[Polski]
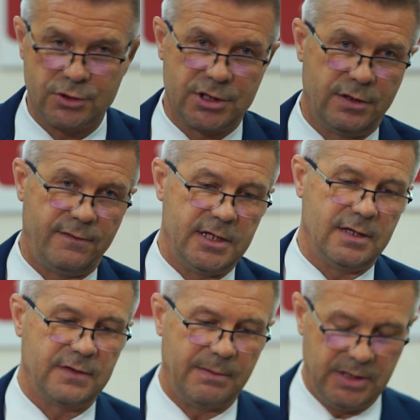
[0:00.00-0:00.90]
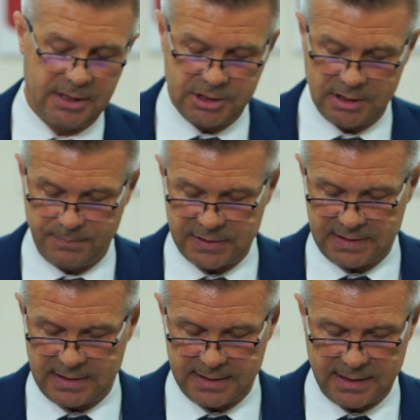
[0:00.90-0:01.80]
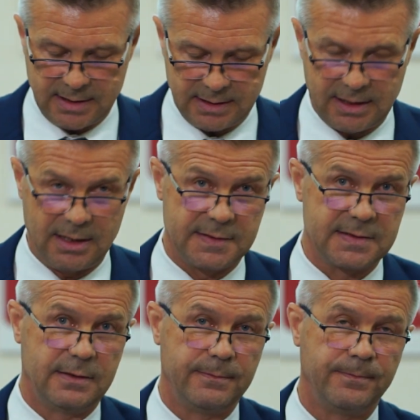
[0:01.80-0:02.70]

urzędowania w gabinecie prezydenta Kielc.